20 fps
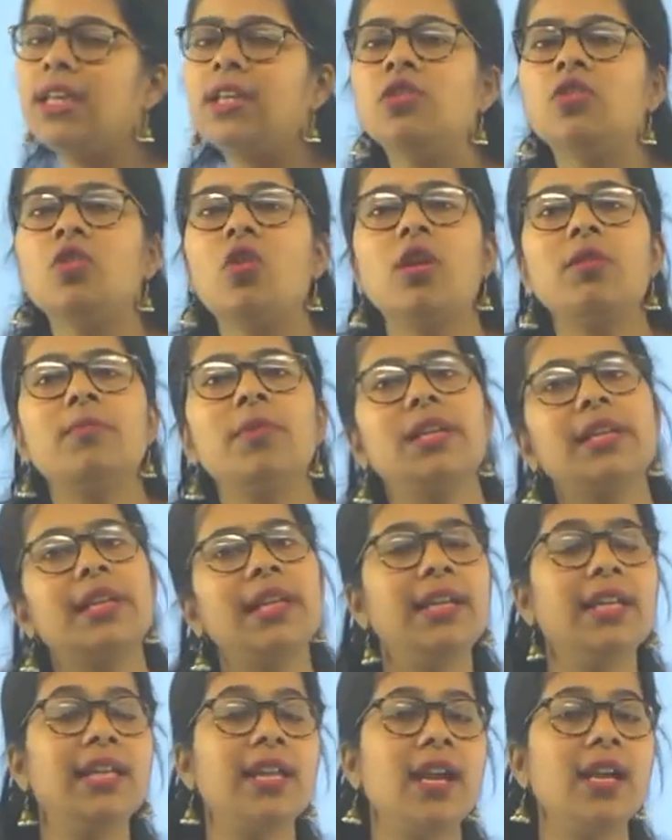नॉर्मल
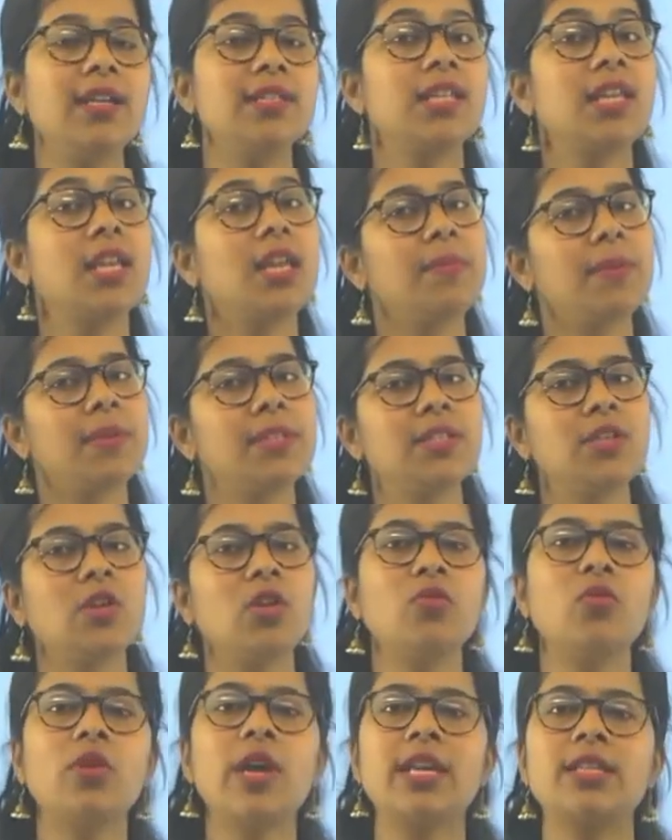की डी आर से ए बी सी
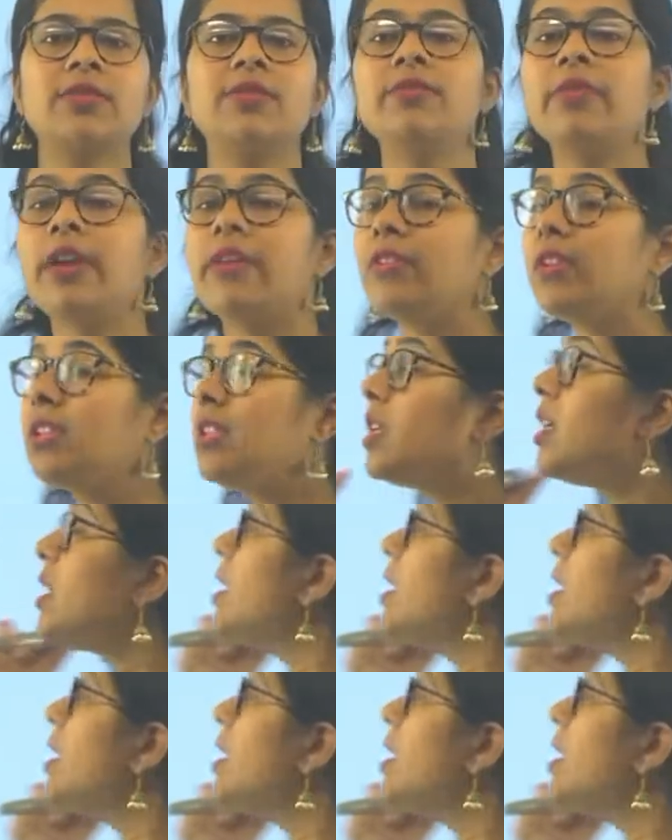और वो एक्स वन वाई वन